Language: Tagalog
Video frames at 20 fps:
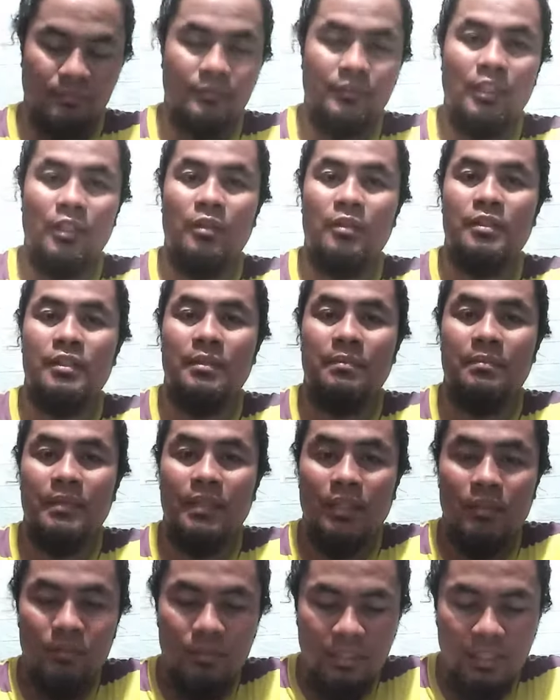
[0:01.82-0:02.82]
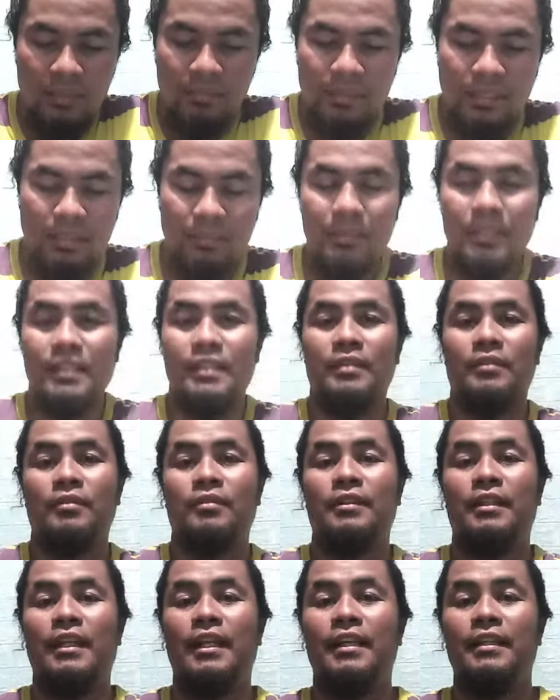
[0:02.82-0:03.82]
Hello sa mga ludi, manggabi sa
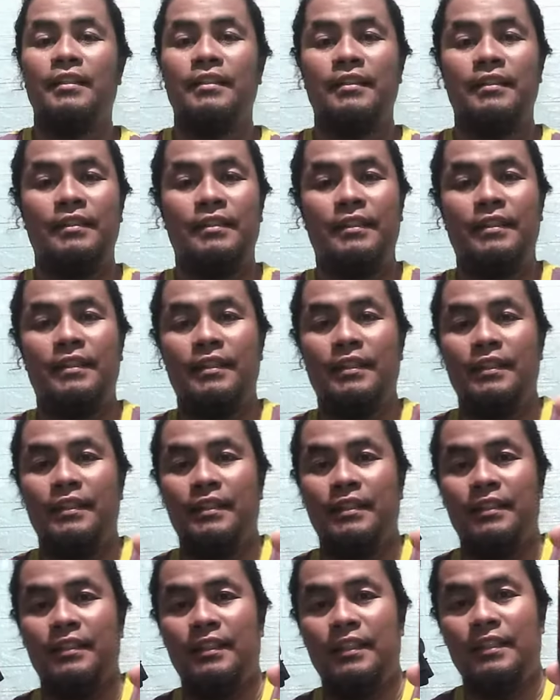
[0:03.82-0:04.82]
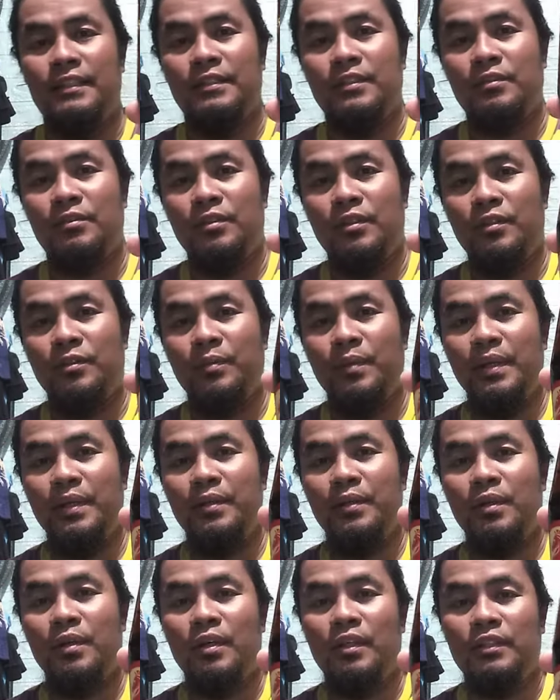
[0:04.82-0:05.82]
tong tanan. Yan sa koy Red
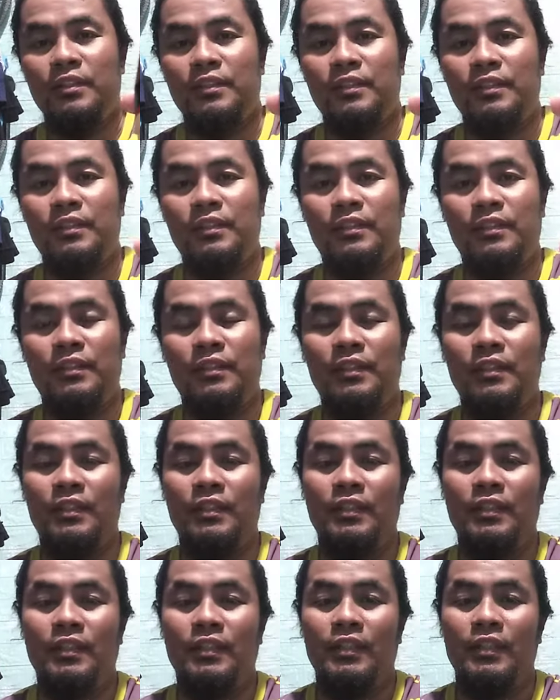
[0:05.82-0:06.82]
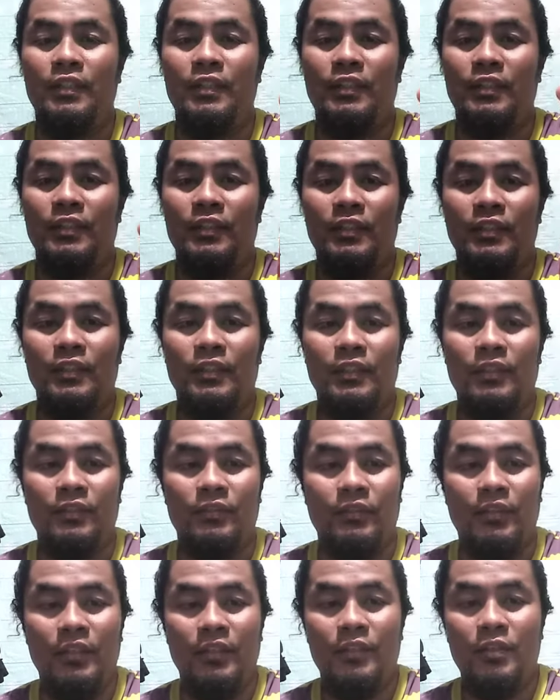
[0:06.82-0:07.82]
Horse.
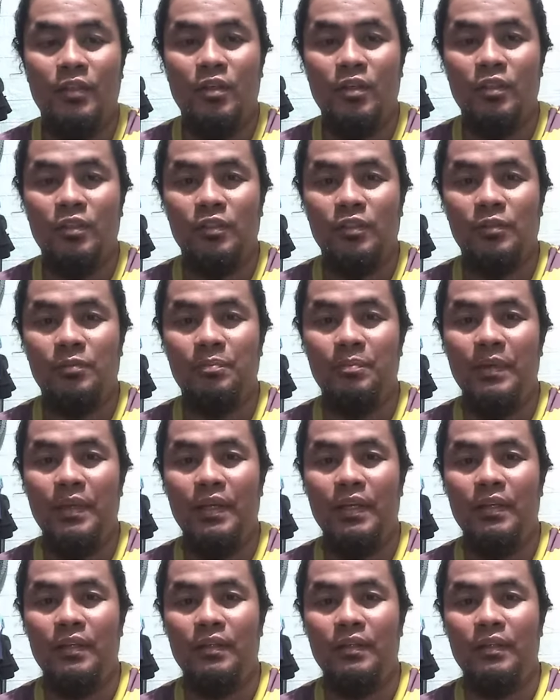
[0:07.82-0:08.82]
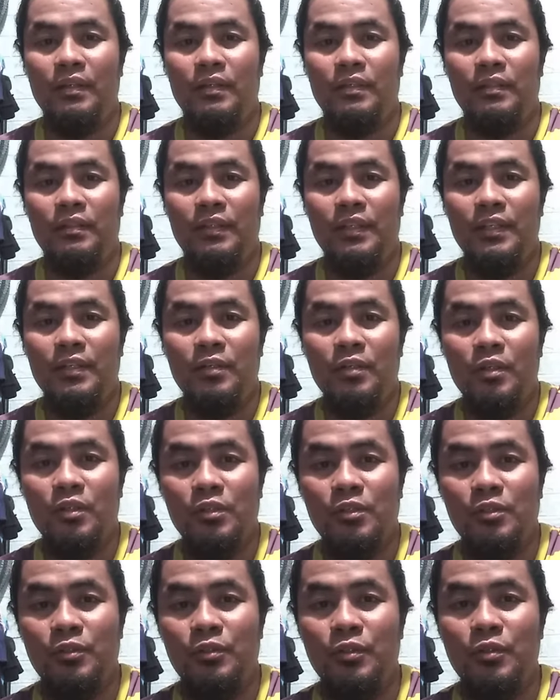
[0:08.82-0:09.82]
Red Horse beer, Red
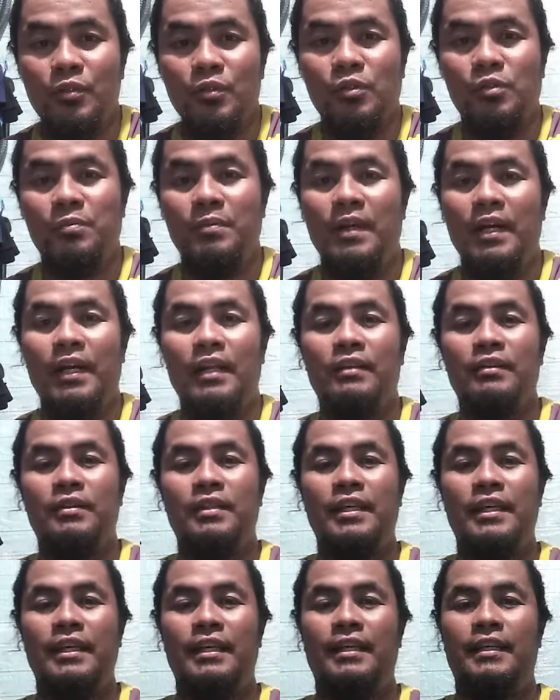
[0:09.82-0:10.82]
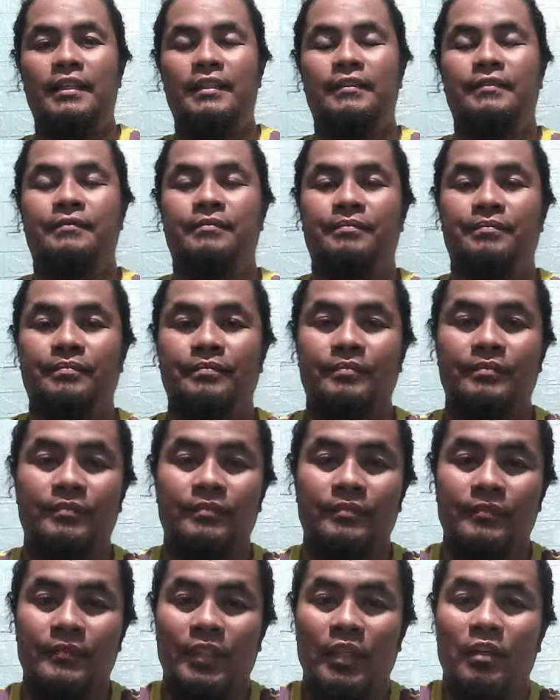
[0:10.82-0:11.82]
Horse juice mga ludi.
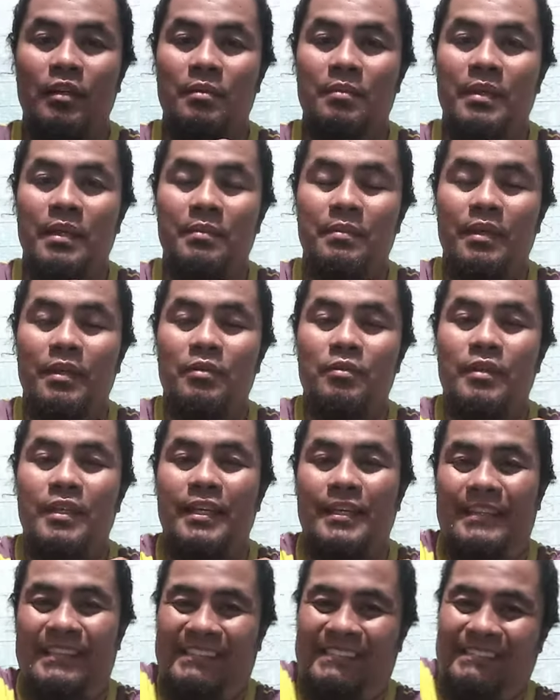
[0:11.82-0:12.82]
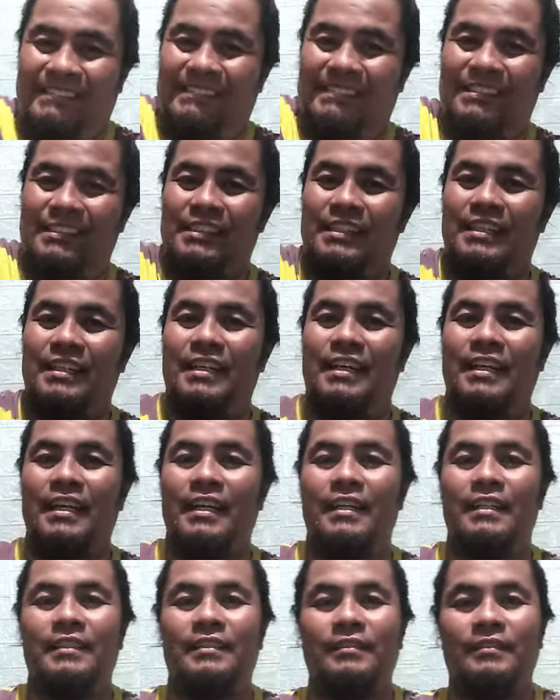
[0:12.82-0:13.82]
Yan mga ludi. Ah.
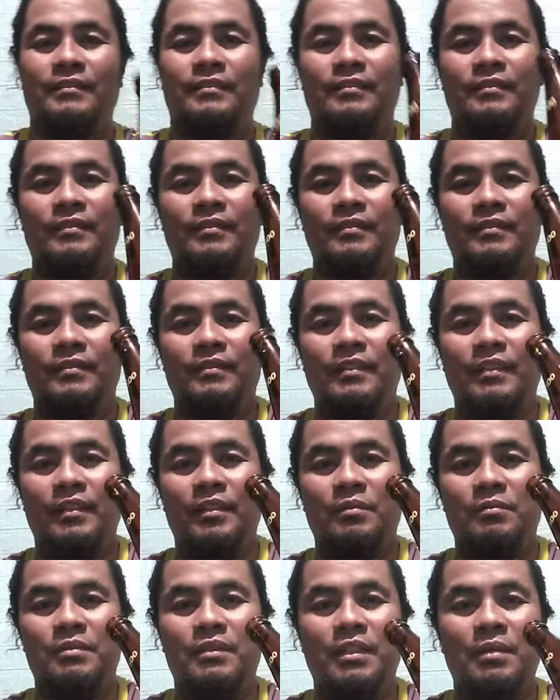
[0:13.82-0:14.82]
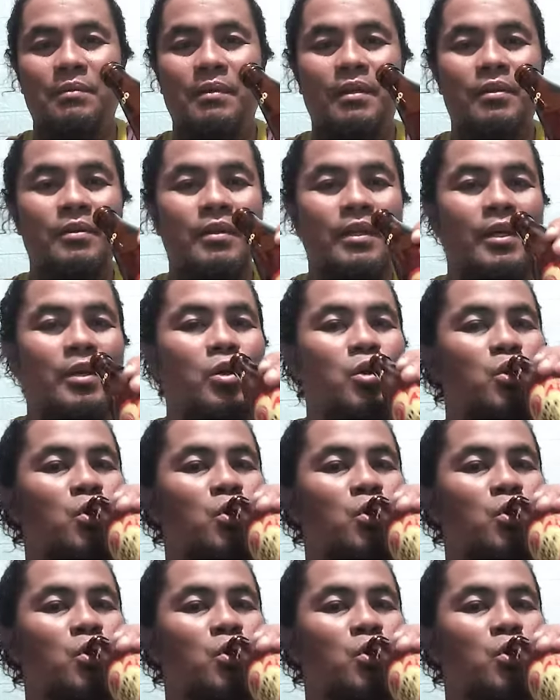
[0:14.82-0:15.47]
Inom sa mga ludi.